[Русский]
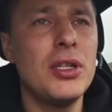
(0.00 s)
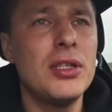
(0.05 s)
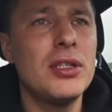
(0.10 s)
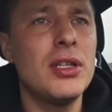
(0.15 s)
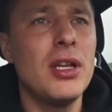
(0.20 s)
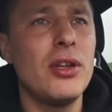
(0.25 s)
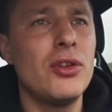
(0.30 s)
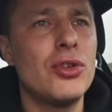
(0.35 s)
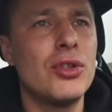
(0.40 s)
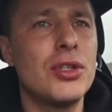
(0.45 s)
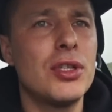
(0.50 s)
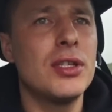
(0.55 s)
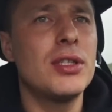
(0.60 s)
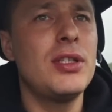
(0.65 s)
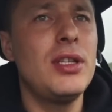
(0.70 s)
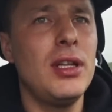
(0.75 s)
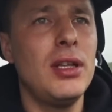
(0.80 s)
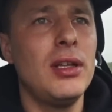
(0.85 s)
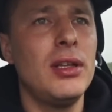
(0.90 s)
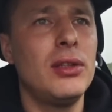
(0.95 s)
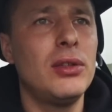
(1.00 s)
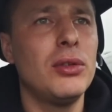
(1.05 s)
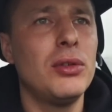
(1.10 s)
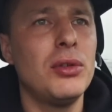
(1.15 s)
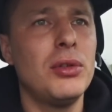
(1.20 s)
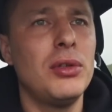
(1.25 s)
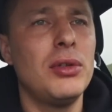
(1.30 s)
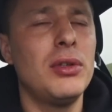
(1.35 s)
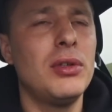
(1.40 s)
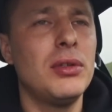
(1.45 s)
Я не знаю, что сейчас делать,
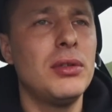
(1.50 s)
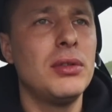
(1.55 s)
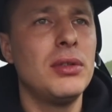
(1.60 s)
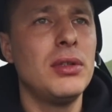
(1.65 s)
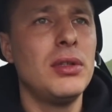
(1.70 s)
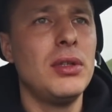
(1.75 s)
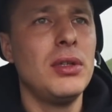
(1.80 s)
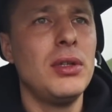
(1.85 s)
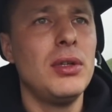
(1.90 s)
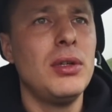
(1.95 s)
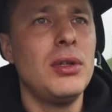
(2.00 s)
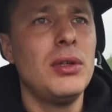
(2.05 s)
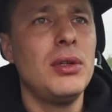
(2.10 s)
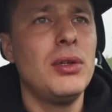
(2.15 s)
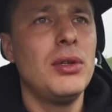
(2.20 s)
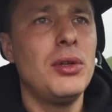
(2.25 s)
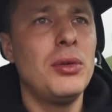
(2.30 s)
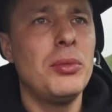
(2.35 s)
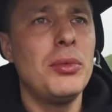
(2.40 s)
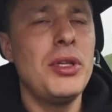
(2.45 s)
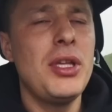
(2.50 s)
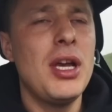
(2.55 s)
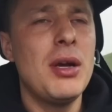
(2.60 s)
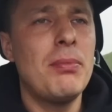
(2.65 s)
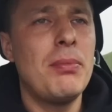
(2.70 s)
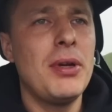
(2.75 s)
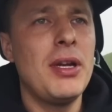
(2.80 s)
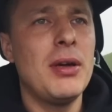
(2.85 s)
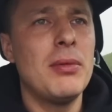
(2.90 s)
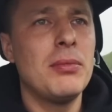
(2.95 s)
но у меня
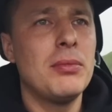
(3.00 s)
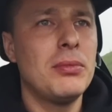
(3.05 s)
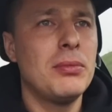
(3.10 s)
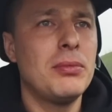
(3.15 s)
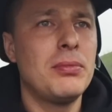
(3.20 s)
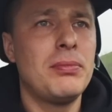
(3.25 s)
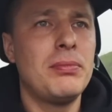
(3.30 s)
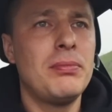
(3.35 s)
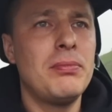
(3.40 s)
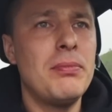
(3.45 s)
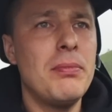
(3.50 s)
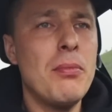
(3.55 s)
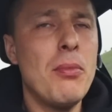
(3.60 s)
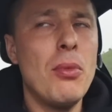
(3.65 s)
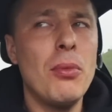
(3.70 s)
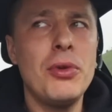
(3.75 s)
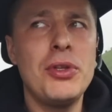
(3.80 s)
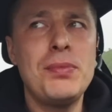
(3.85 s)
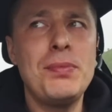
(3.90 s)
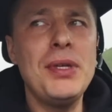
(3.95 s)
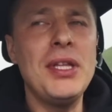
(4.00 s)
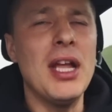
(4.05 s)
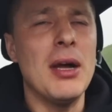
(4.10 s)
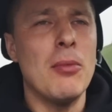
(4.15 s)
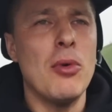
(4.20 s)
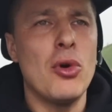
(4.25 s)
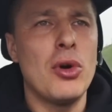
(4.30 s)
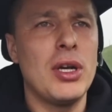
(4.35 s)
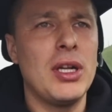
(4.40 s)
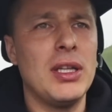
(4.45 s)
прям спина
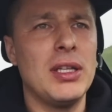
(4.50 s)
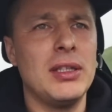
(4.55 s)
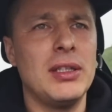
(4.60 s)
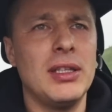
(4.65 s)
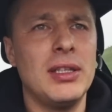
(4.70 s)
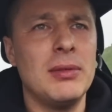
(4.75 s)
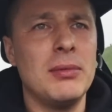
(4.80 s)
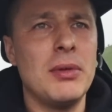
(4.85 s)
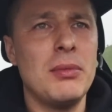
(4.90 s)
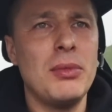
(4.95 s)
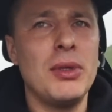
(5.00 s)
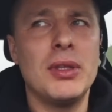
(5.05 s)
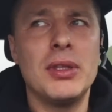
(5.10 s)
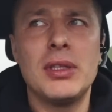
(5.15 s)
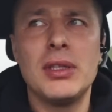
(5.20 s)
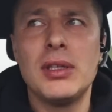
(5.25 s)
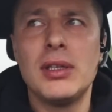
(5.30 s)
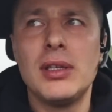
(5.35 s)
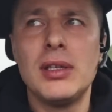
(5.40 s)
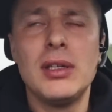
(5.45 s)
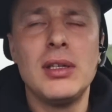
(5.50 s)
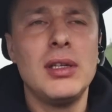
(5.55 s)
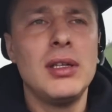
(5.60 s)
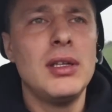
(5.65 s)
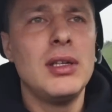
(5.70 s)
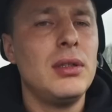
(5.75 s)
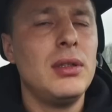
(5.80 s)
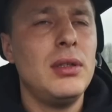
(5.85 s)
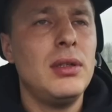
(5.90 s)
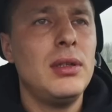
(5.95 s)
мокрая на данный момент.
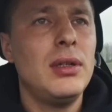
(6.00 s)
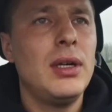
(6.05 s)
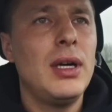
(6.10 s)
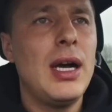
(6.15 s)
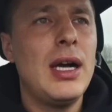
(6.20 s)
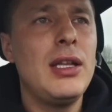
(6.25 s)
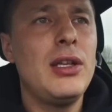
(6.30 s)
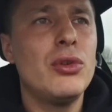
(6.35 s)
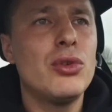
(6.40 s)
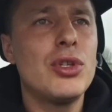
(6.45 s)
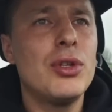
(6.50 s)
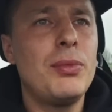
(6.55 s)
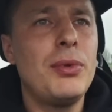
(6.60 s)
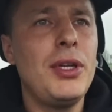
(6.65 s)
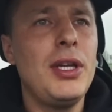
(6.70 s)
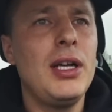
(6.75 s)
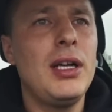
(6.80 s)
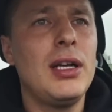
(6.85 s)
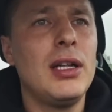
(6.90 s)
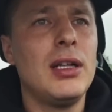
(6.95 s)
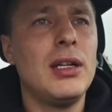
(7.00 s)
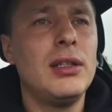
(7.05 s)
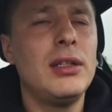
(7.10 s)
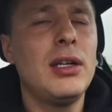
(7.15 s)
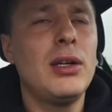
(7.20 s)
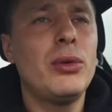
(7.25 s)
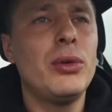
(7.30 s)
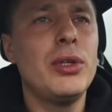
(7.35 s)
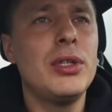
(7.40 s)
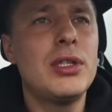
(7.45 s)
Аня уже приехала,
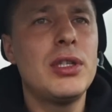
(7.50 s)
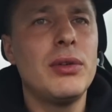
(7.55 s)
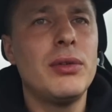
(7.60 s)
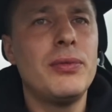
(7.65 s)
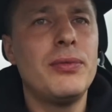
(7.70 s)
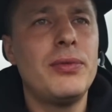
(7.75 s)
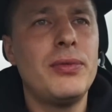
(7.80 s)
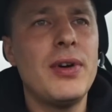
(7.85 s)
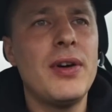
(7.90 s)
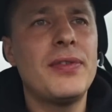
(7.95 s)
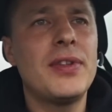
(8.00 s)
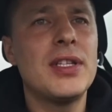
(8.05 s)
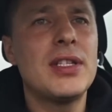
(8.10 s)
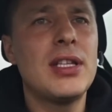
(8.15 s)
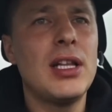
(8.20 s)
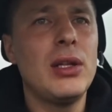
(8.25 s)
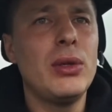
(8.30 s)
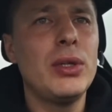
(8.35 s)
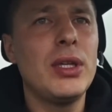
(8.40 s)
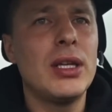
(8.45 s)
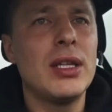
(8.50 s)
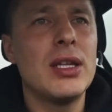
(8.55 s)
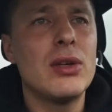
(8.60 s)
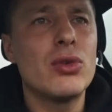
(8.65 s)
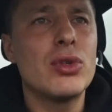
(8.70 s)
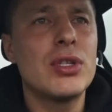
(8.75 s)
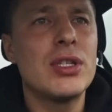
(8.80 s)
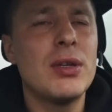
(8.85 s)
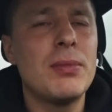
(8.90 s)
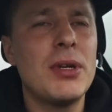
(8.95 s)
находится в автосалоне, она
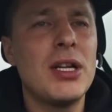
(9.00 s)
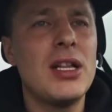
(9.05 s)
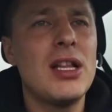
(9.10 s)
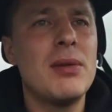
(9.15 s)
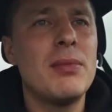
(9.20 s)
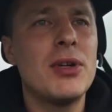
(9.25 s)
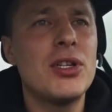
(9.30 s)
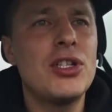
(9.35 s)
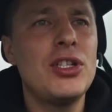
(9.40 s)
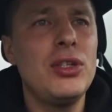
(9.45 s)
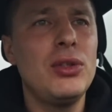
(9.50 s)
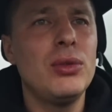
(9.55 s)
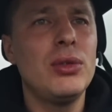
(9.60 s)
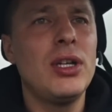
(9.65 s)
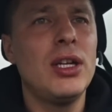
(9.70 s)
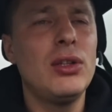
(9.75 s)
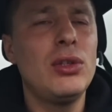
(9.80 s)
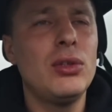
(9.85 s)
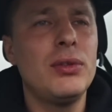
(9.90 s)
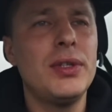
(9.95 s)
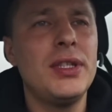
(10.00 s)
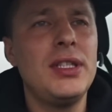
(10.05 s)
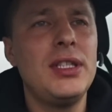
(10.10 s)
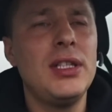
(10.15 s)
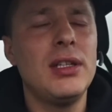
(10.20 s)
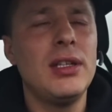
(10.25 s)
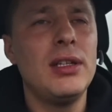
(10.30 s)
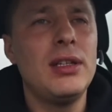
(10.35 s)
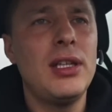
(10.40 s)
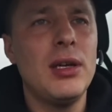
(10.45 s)
уже забрала машину, готова
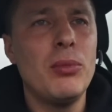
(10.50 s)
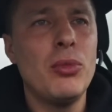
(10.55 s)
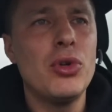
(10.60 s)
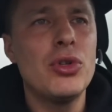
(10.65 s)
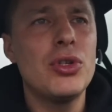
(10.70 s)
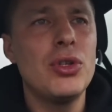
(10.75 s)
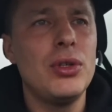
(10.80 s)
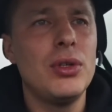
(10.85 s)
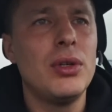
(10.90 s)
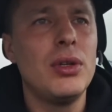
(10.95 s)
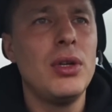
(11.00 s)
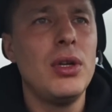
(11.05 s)
делать таможню.